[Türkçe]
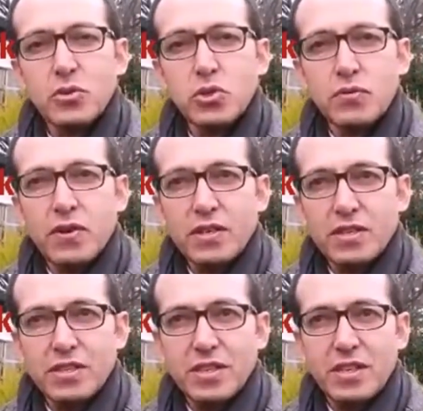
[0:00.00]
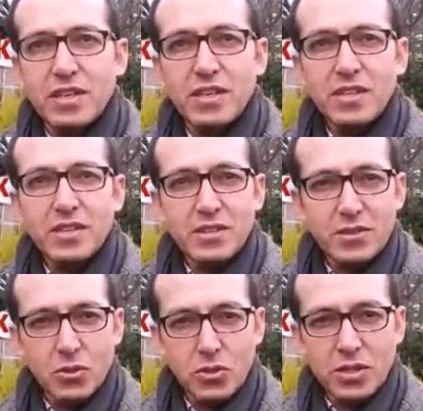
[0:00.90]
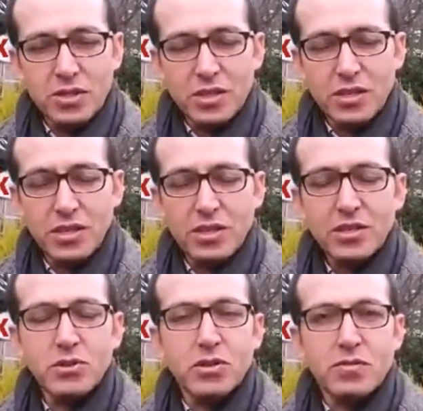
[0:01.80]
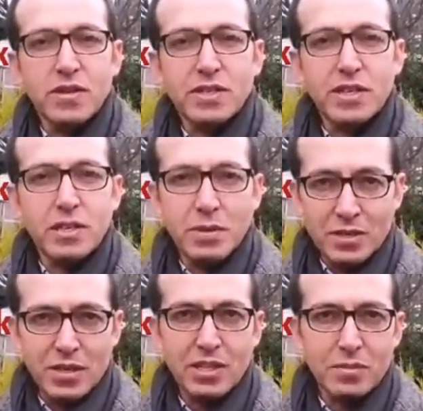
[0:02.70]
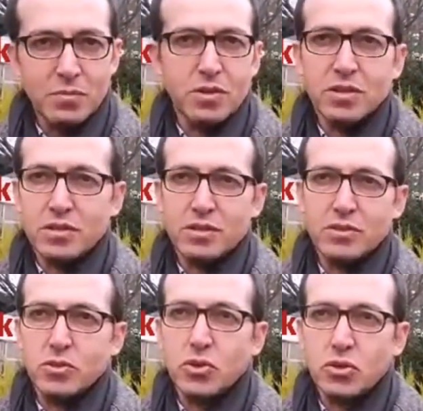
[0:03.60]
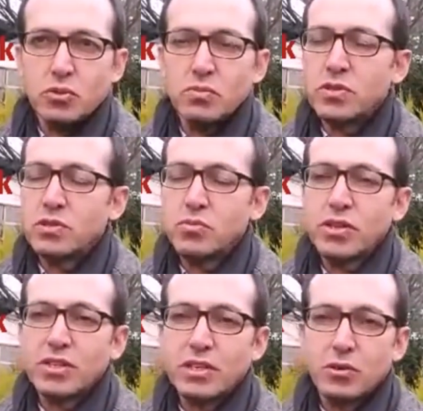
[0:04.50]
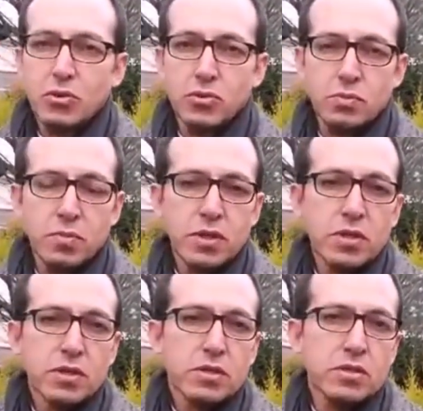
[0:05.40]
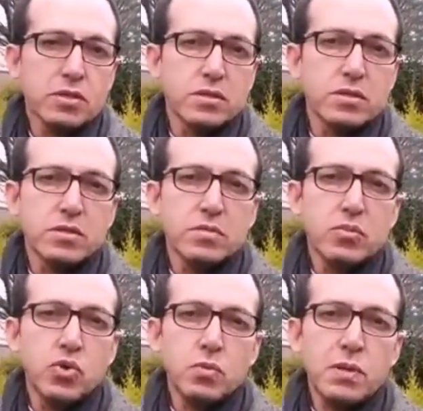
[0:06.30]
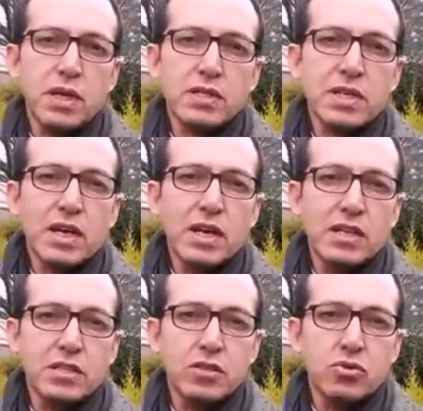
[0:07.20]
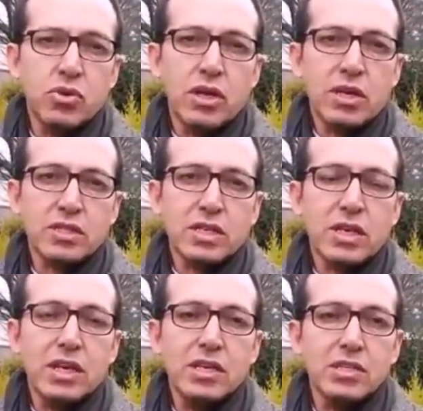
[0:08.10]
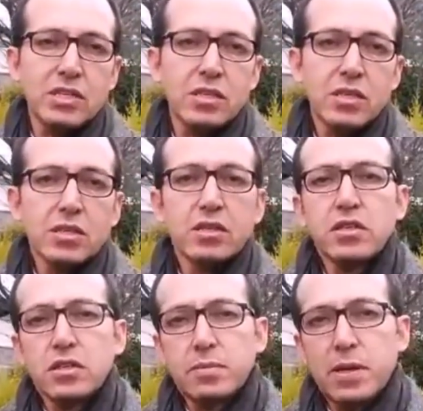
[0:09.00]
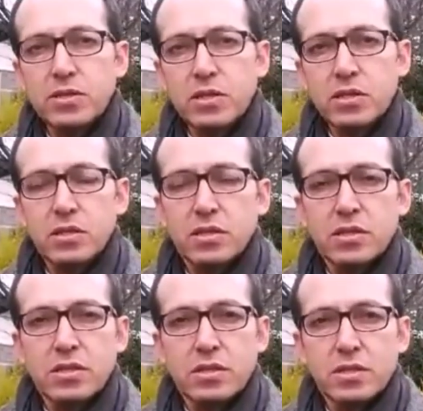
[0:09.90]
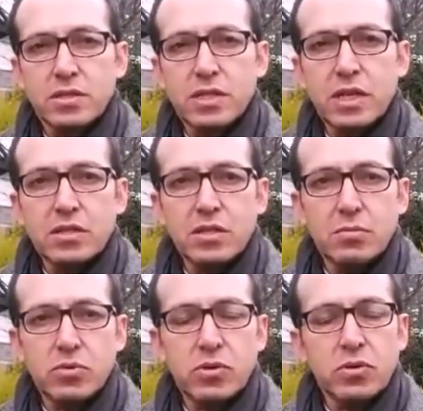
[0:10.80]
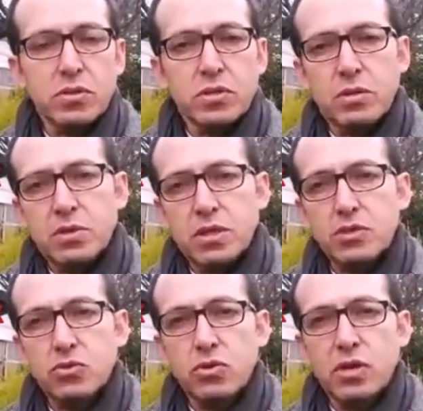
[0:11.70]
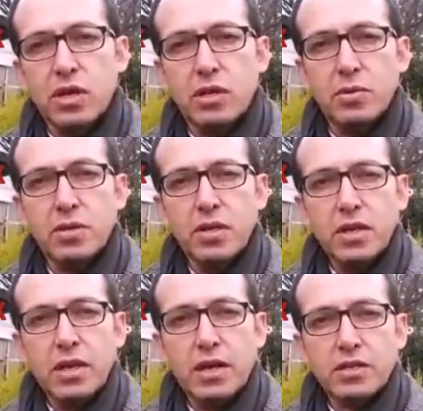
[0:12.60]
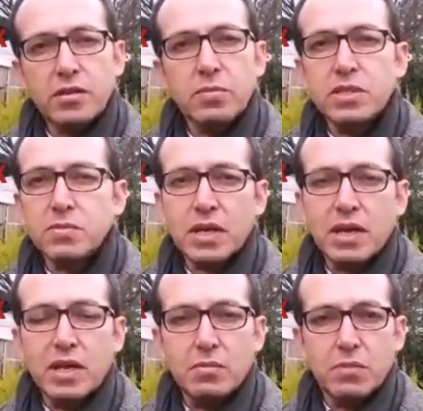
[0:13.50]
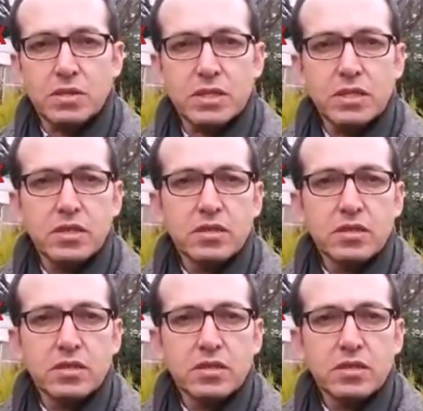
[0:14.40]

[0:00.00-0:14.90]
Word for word: yüz ifadesiyle, e, gözlerindeki o ifadeyle ben kendim e, gördüm, e, buna tanık oldum. büyük bir yazar ailesinin, dünya yazar ailesinin parçasıdır Selahattin Demirtaş. Onun kalemi artık bizim de kalemimiz.